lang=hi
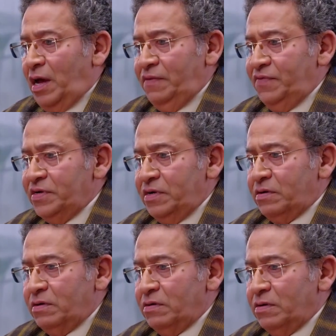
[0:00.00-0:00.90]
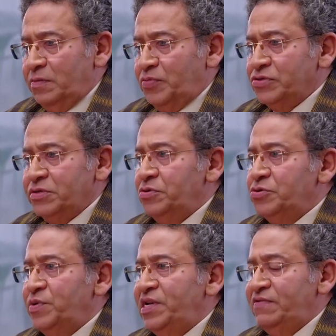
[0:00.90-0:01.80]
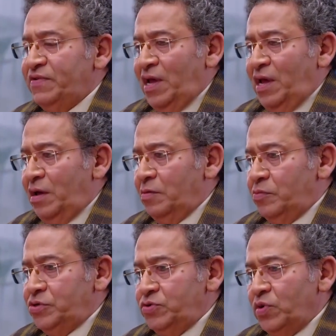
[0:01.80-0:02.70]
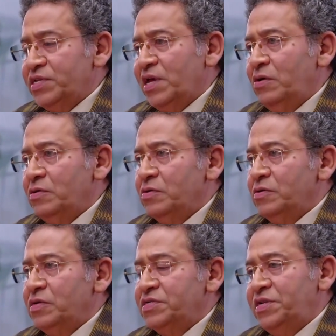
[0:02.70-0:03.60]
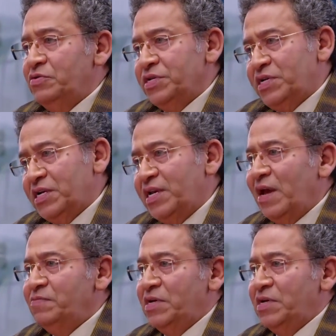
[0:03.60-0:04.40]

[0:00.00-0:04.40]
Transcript: आई फाइंड इट इम्पॉसिबल टू बिलीव मुझे तो लगता है किसी ने उसे किडनैप